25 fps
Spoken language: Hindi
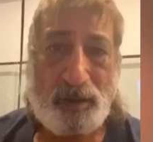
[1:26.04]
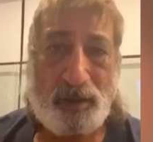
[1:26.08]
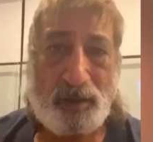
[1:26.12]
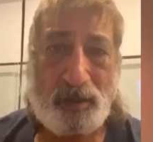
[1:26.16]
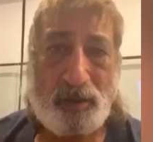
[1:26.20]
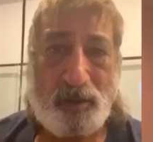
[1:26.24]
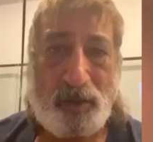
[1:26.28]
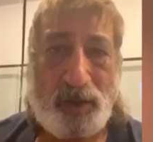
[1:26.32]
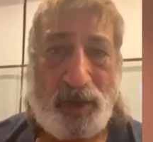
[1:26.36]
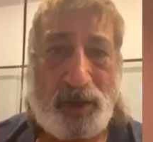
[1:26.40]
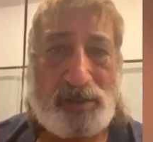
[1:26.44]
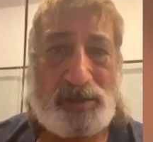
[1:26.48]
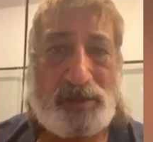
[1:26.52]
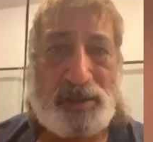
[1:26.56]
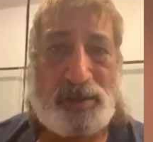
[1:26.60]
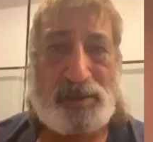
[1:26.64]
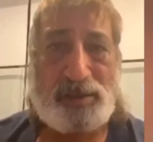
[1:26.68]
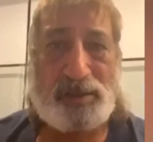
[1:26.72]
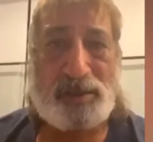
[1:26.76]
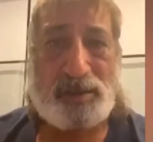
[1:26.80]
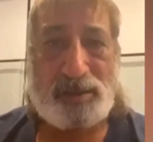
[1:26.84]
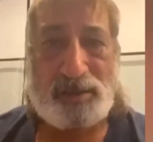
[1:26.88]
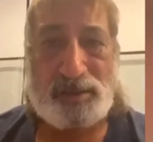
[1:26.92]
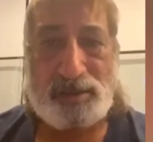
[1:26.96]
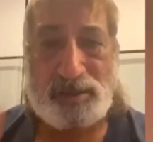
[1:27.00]
कोई ऐसी
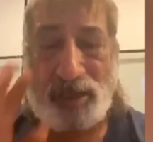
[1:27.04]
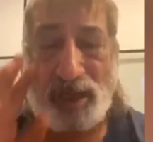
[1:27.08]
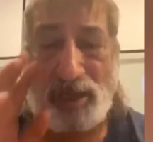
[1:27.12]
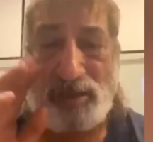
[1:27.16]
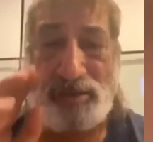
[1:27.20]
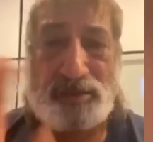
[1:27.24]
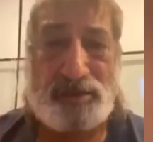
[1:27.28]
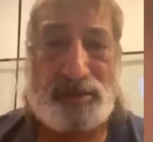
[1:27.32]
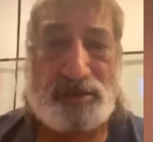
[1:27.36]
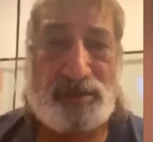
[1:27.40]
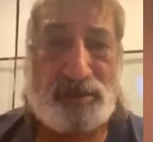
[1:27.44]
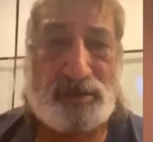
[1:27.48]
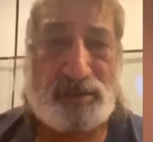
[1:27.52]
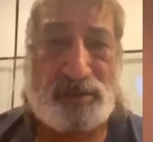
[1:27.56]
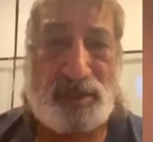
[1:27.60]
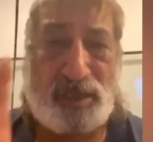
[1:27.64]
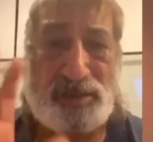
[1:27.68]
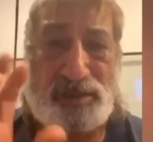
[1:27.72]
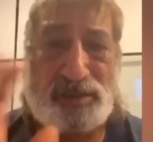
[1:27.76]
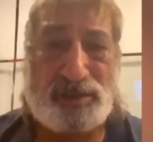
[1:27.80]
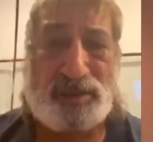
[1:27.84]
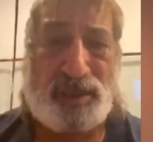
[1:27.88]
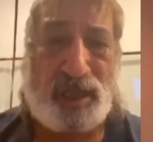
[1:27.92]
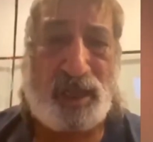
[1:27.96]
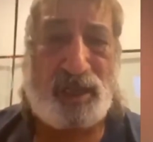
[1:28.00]

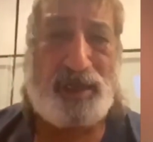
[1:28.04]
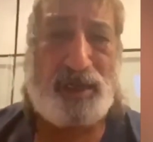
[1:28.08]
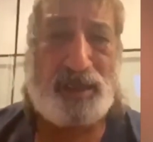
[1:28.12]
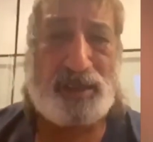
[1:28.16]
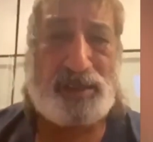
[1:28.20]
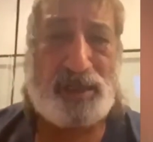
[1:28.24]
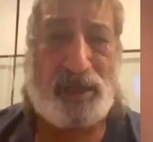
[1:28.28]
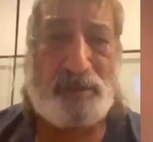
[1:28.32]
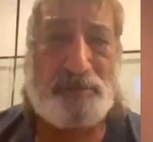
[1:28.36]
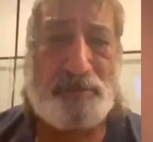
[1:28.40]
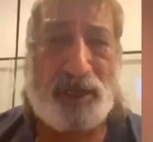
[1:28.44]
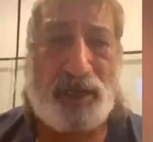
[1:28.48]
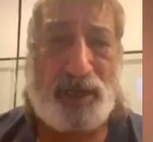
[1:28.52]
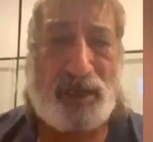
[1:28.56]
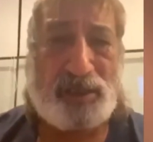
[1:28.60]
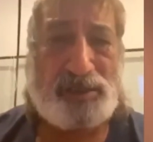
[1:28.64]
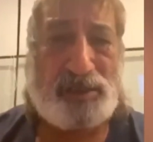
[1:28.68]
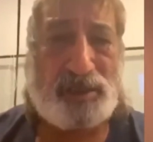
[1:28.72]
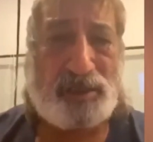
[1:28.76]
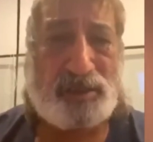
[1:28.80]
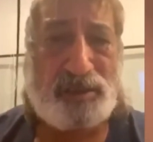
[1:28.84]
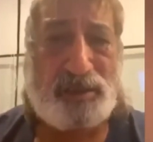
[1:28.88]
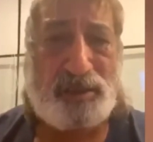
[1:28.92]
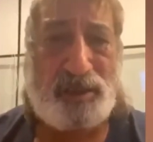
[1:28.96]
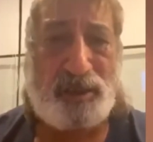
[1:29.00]
संस्था नहीं सामने आ
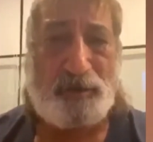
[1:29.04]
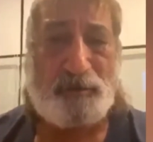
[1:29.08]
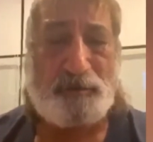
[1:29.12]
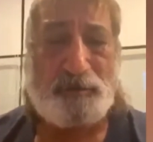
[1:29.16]
सकती